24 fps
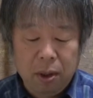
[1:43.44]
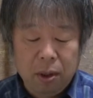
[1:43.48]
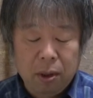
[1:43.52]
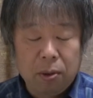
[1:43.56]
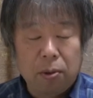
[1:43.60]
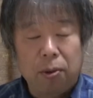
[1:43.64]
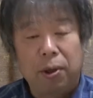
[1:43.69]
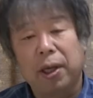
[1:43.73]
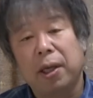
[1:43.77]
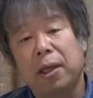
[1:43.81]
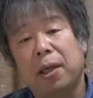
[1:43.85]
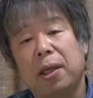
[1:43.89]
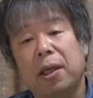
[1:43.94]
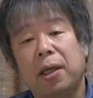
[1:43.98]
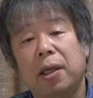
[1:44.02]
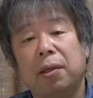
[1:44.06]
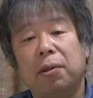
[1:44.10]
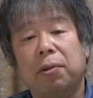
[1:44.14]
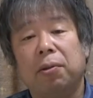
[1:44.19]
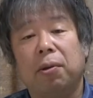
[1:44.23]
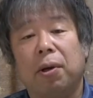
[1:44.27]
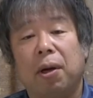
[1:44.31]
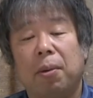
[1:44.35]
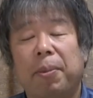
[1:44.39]

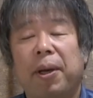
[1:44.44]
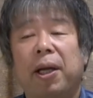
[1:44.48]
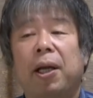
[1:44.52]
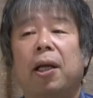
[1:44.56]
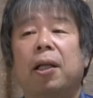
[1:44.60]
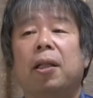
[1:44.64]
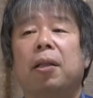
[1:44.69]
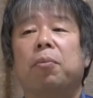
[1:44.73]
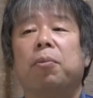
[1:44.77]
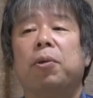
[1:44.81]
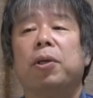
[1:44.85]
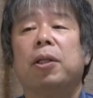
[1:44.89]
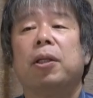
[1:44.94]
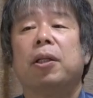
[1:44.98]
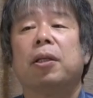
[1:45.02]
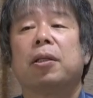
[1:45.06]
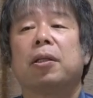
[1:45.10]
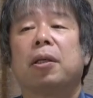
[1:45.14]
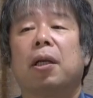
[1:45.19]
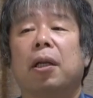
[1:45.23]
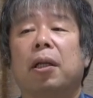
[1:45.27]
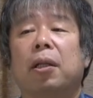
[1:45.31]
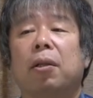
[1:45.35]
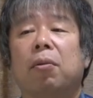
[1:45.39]
トレッキングとかまあ何でもいいんで
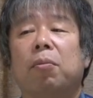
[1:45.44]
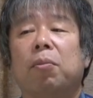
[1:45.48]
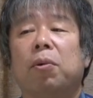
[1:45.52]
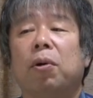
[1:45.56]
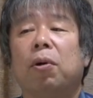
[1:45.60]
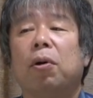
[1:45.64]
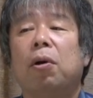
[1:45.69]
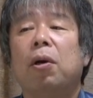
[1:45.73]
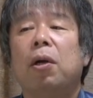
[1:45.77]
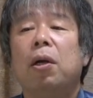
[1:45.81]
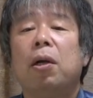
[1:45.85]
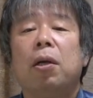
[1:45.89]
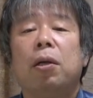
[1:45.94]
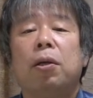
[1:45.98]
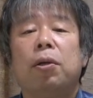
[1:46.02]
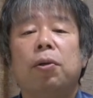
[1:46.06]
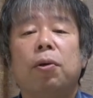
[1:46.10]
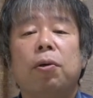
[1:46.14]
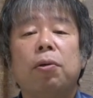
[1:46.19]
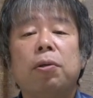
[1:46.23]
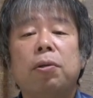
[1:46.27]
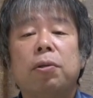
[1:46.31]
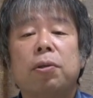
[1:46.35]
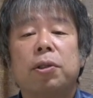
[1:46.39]
すけれども
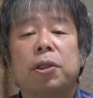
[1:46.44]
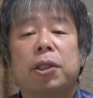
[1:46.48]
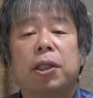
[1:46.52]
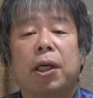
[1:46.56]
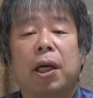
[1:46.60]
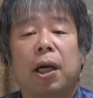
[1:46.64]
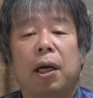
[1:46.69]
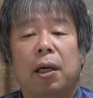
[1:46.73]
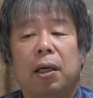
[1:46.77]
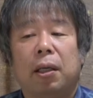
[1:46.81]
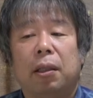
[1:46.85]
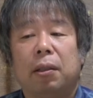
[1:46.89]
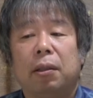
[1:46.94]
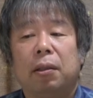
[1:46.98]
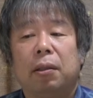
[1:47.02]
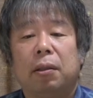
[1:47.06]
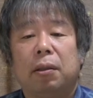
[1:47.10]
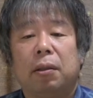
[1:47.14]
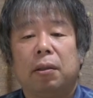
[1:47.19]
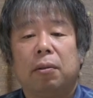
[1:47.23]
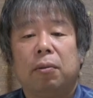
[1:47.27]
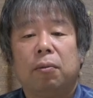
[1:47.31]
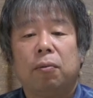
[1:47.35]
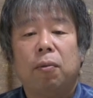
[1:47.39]
夜の時間
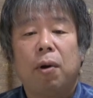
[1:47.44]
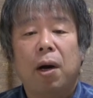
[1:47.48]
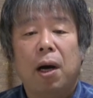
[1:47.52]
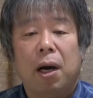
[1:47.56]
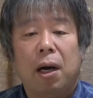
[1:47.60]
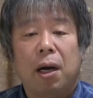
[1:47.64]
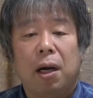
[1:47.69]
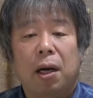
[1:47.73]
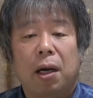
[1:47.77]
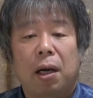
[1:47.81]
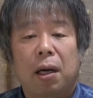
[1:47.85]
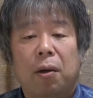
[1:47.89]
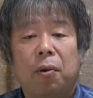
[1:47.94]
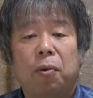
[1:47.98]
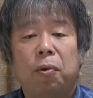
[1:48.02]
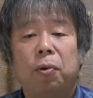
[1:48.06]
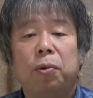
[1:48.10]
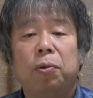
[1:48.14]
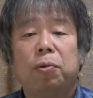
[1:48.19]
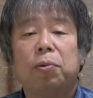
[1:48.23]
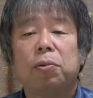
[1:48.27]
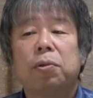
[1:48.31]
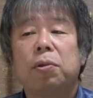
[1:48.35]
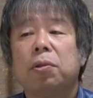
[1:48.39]
は
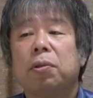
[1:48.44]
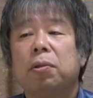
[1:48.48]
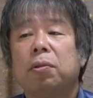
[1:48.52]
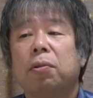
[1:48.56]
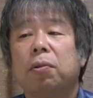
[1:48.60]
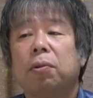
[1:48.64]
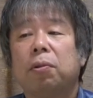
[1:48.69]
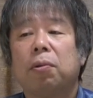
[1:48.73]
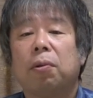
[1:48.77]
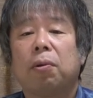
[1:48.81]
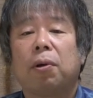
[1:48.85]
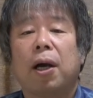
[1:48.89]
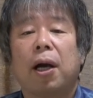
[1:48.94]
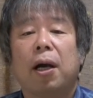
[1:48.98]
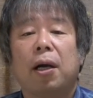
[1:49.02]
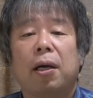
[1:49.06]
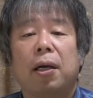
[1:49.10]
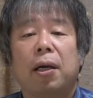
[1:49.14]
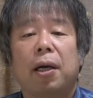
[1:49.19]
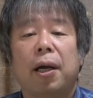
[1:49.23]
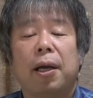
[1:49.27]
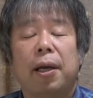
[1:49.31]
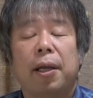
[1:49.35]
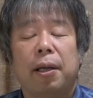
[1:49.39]
行動することを
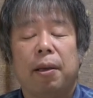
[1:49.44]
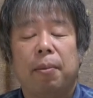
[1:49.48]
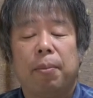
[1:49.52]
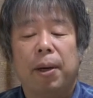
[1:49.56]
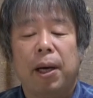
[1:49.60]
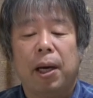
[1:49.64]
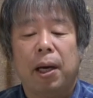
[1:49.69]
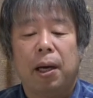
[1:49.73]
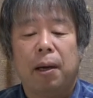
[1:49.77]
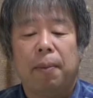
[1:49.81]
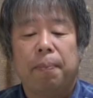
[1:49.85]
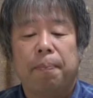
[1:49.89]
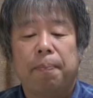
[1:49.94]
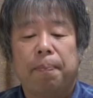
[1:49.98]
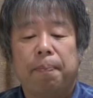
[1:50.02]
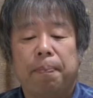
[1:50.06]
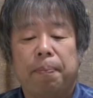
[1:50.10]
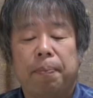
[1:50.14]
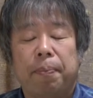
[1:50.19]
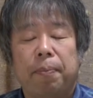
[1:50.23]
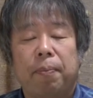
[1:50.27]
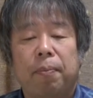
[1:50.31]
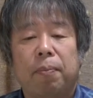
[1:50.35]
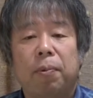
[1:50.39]
考えれば
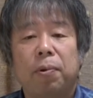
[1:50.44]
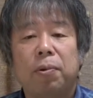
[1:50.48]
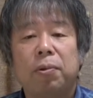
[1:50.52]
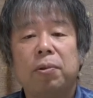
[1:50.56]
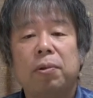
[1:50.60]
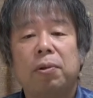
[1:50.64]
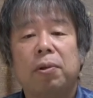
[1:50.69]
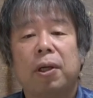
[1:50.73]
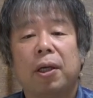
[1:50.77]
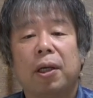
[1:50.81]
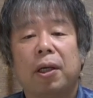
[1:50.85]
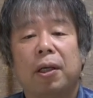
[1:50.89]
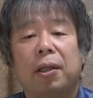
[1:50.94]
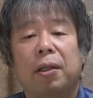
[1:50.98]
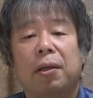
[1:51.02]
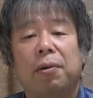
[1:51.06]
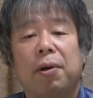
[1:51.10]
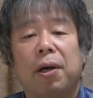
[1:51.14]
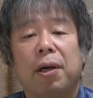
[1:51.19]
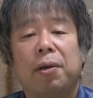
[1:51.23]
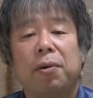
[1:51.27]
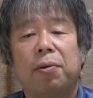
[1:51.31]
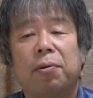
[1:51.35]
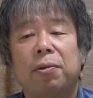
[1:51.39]
僕の中で
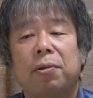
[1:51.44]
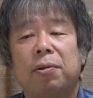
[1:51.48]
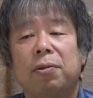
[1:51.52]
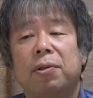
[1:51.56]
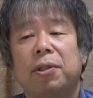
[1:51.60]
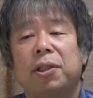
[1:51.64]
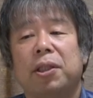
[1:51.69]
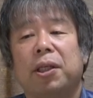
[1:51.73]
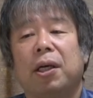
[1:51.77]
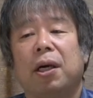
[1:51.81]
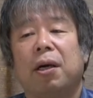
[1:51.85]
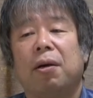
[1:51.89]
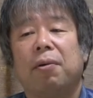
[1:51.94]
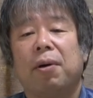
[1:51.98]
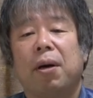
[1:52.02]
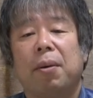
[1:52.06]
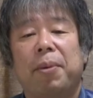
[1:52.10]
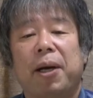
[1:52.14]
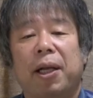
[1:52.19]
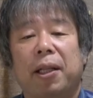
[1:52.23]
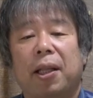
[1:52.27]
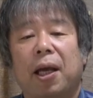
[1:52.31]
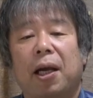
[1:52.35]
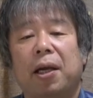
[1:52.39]
は夜の時間は、
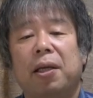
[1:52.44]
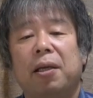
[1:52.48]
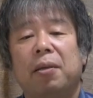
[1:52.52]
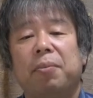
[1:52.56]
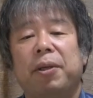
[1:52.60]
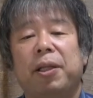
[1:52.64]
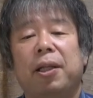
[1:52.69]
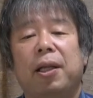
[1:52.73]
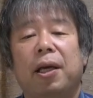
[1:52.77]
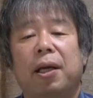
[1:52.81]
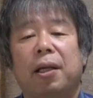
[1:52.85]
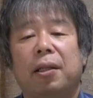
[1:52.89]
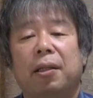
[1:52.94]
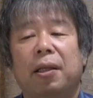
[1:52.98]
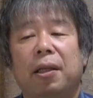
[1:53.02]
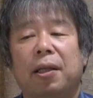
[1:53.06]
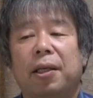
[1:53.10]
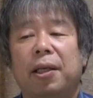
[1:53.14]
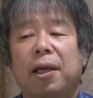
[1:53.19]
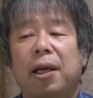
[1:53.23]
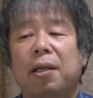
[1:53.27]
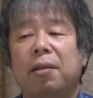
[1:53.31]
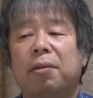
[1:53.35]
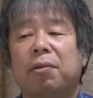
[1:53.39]
まあ、焚き火であった
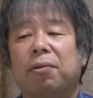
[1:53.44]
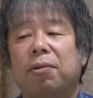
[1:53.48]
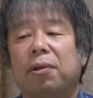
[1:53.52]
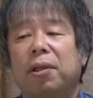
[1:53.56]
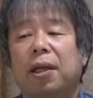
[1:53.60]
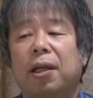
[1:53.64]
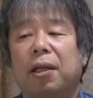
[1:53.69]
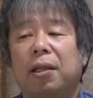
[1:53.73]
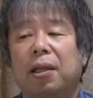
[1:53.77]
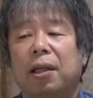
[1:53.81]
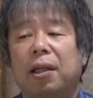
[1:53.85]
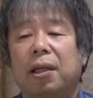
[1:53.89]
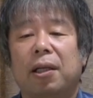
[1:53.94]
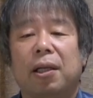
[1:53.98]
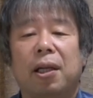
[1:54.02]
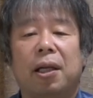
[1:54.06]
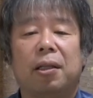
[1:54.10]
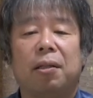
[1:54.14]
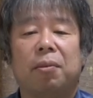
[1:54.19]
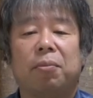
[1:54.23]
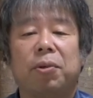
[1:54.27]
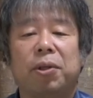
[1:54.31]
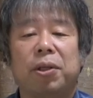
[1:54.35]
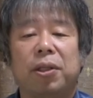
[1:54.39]
りキャンドルであったり
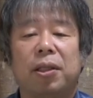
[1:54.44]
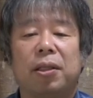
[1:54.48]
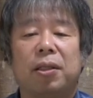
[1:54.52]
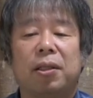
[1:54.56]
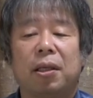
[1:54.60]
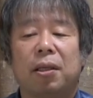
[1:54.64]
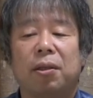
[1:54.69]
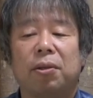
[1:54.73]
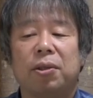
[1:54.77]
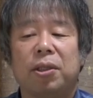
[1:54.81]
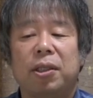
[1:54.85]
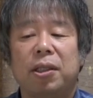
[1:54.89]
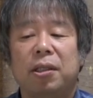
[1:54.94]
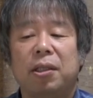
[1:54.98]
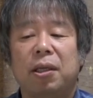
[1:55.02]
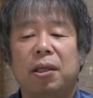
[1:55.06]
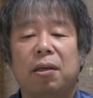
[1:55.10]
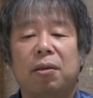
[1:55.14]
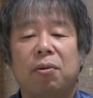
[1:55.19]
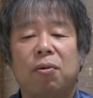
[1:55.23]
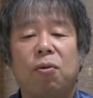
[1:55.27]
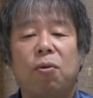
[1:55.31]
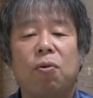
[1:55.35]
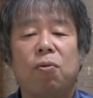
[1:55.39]
何でもいいんですけど自
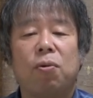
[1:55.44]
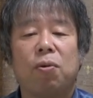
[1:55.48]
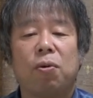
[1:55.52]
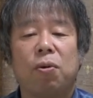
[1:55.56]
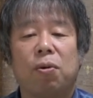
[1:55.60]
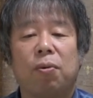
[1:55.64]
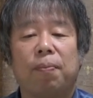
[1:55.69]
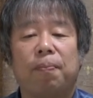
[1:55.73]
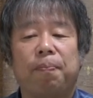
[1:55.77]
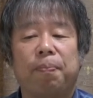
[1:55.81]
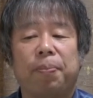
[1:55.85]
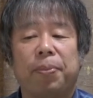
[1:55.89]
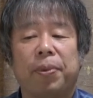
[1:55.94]
然の炎